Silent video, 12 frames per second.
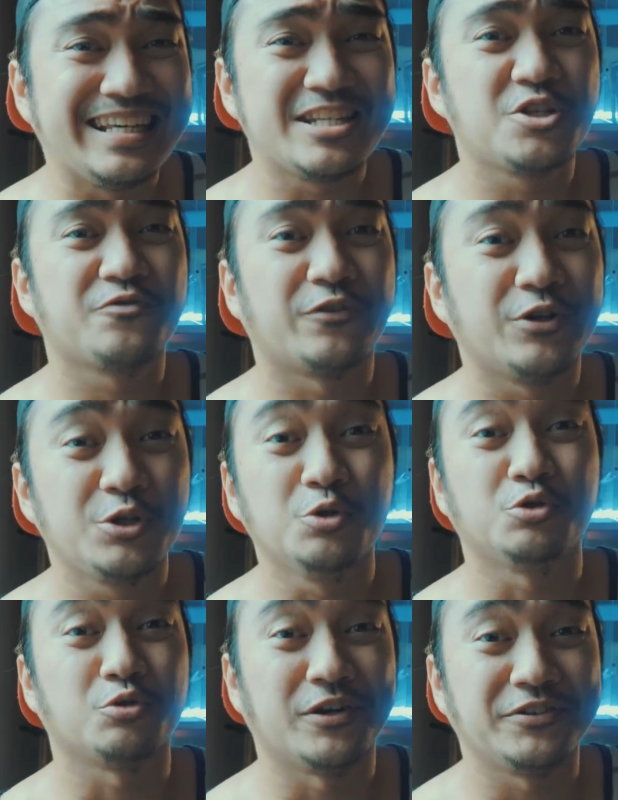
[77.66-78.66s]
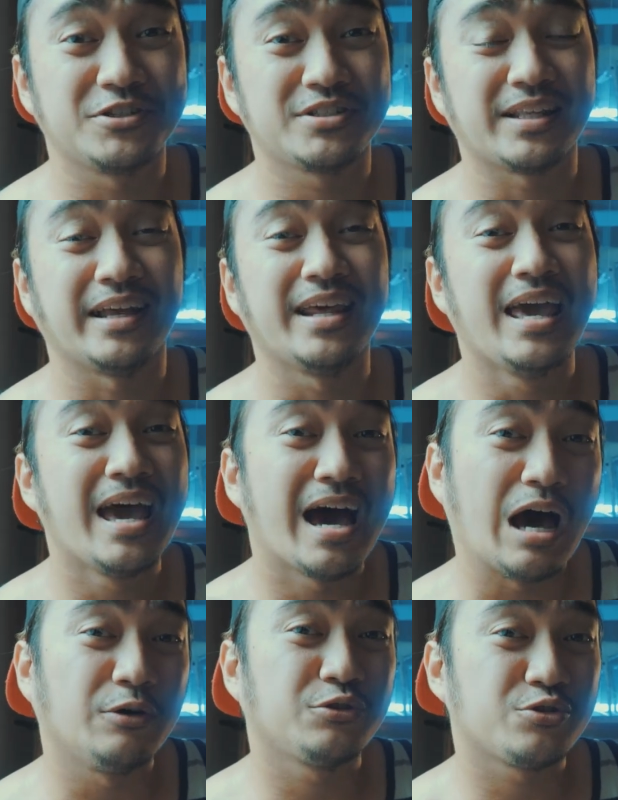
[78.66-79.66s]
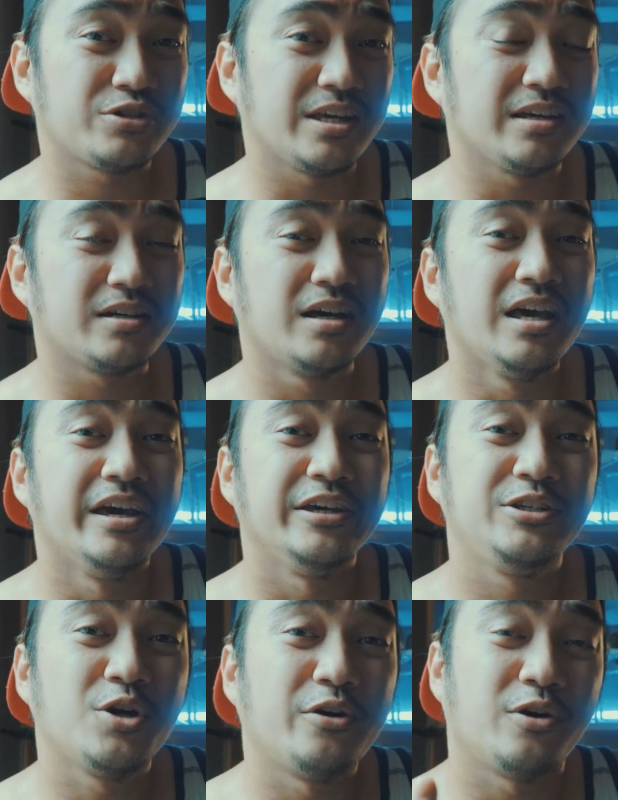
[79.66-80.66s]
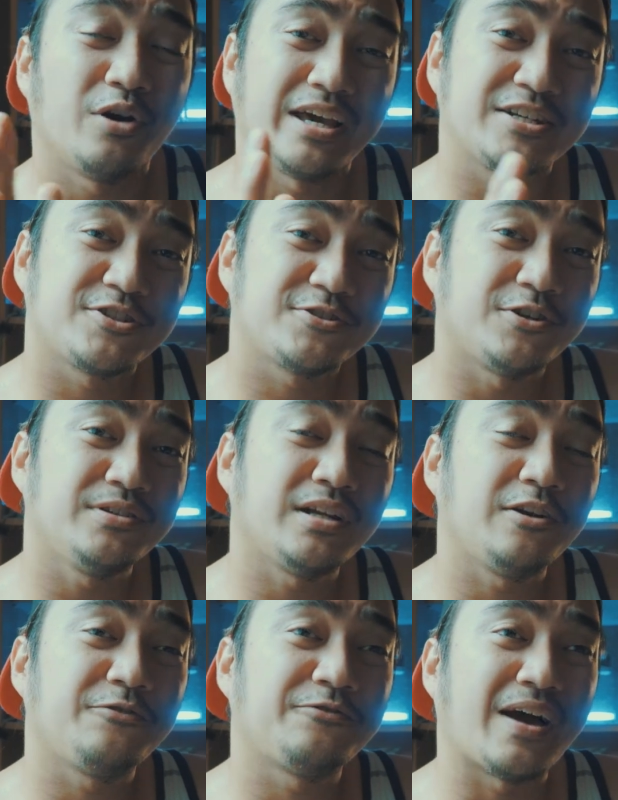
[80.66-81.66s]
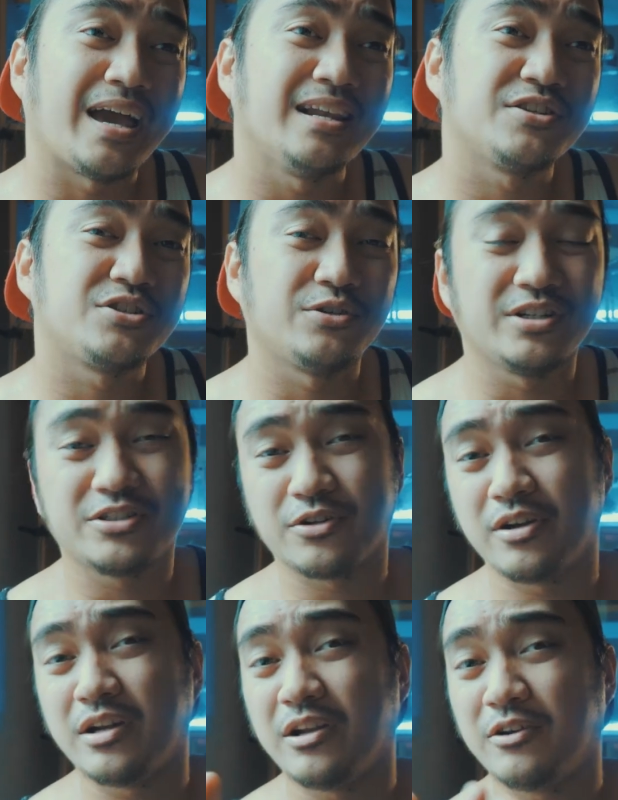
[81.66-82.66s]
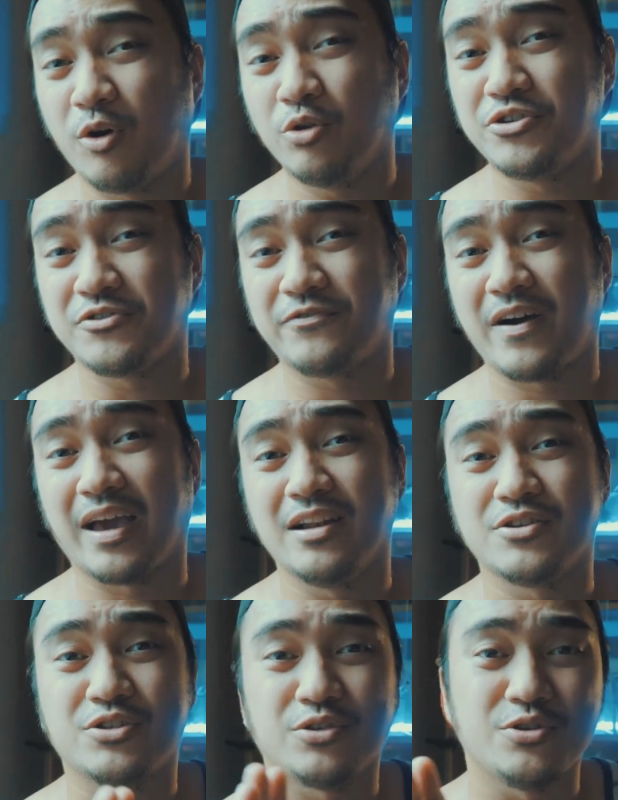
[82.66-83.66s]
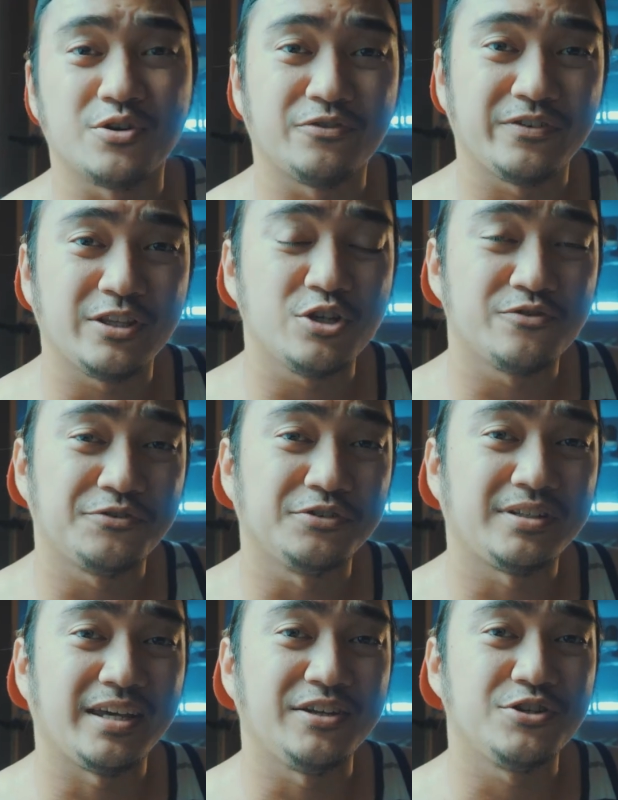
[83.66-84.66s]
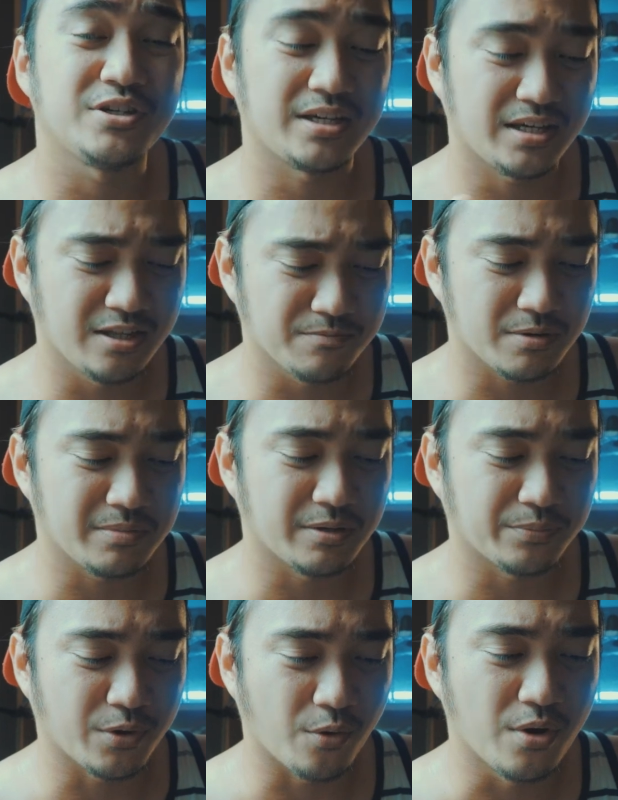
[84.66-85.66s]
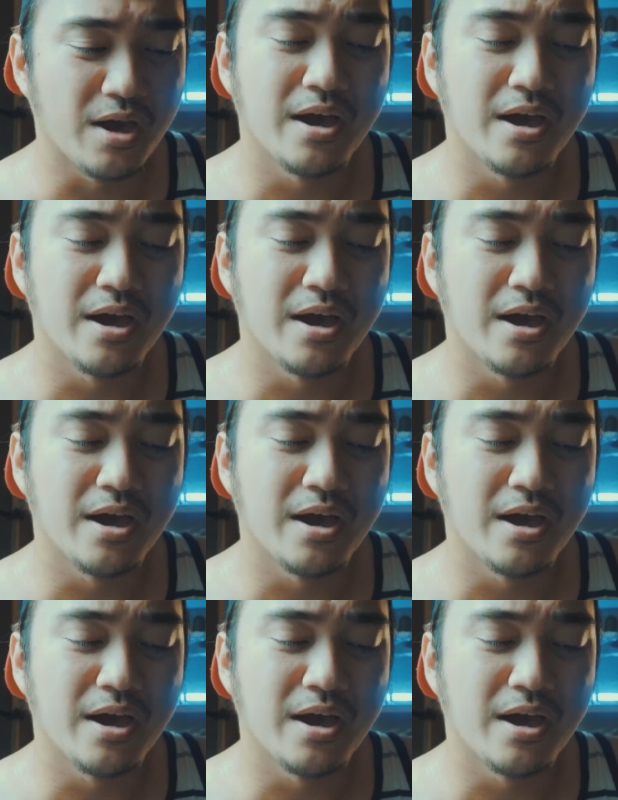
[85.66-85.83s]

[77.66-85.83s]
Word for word: easy for you to understand how to sync your external files, your external audio files to your video footage in Premiere Pro.